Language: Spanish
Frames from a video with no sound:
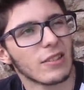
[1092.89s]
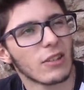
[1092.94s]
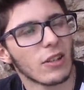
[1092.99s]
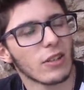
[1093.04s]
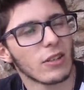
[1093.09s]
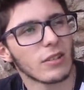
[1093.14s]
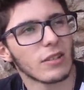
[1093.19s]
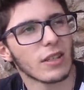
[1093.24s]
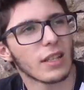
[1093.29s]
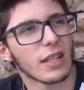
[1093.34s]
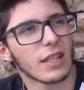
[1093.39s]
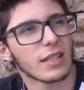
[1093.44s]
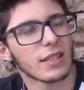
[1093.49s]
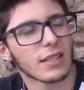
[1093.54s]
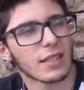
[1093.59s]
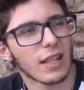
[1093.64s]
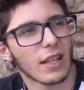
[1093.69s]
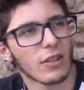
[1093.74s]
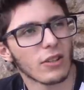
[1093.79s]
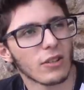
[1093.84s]
No, he
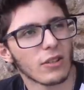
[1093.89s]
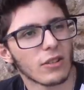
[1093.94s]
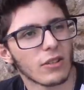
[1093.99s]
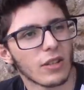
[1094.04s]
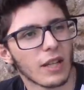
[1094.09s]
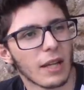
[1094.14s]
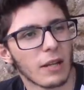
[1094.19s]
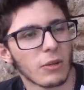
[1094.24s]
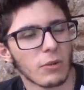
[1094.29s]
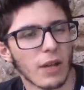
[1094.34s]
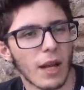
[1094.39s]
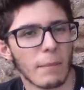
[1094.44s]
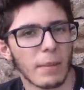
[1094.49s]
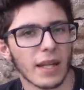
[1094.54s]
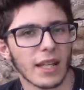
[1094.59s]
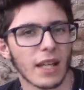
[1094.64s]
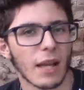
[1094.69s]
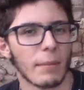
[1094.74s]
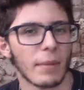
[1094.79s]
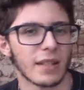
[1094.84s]
estado en una
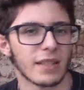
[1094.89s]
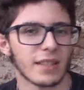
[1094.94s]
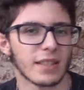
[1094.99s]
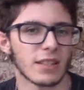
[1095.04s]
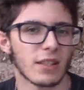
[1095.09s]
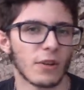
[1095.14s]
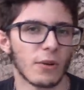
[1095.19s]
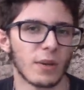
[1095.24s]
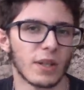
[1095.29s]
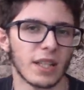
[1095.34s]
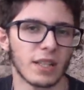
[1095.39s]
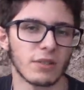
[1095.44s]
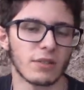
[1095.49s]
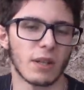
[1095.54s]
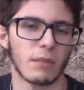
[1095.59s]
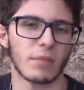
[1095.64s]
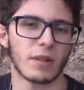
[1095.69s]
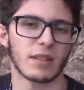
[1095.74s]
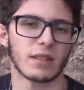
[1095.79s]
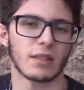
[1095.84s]
pequeña parte de Eslovenia y
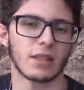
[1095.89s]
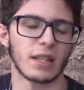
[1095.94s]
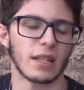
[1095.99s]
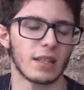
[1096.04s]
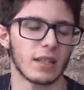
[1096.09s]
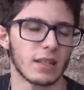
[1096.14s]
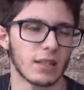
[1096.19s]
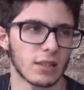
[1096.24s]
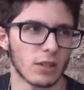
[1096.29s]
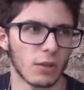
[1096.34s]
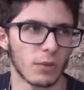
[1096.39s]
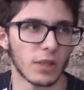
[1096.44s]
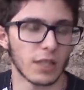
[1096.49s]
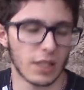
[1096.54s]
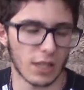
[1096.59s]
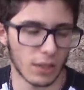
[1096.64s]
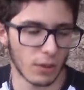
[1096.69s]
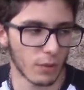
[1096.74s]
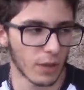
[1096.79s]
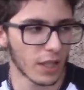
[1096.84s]
una eh,
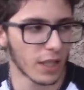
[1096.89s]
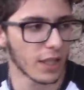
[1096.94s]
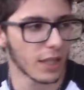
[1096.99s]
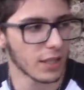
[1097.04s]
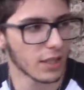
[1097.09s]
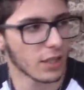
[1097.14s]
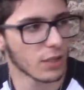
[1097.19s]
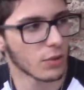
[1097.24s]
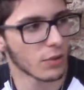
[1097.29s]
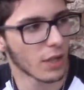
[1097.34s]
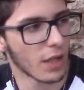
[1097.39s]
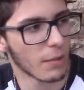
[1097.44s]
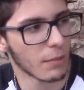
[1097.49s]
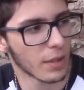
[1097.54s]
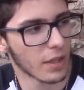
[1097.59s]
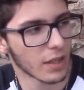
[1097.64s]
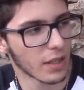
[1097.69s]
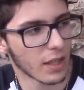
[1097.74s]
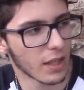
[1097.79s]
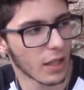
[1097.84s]
Eslovenia y una
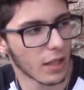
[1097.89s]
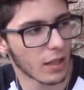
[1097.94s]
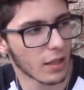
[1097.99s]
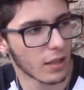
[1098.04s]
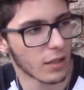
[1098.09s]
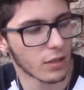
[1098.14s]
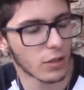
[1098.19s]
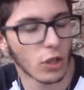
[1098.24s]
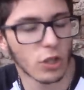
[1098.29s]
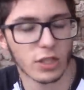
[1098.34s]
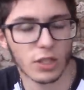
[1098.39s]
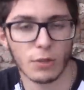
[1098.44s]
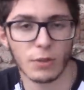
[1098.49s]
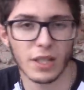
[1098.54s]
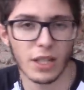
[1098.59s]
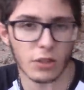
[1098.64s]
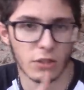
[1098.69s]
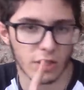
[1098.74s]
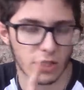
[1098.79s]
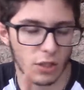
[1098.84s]
pequeña no
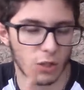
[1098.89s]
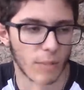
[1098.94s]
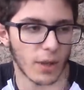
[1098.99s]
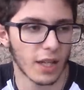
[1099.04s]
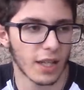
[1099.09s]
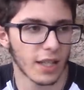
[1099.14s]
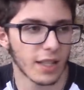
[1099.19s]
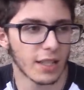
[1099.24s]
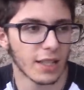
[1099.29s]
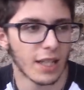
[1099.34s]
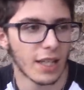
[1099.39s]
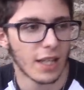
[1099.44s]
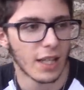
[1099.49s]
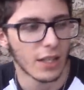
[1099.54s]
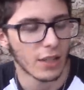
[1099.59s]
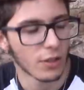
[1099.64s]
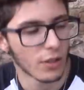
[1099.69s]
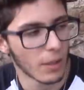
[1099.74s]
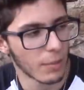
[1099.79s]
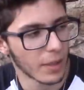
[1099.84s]
Eslovenia no Eslovaquia
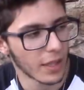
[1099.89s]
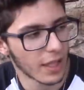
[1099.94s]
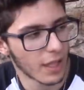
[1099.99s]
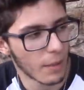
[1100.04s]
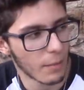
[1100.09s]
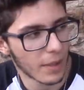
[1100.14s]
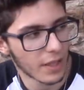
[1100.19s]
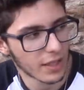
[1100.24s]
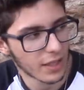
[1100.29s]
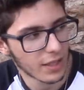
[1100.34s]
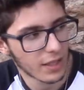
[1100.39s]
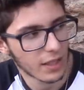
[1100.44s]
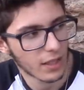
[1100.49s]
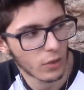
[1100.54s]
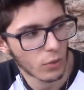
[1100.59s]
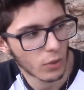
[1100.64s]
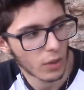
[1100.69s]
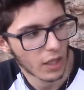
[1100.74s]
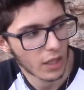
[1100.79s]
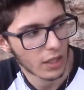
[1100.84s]
y una pequeña parte
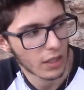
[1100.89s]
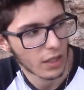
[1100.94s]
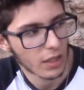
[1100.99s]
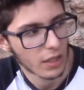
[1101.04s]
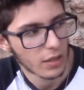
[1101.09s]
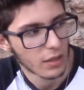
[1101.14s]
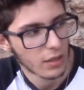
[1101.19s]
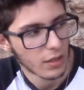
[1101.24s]
de Ucrania.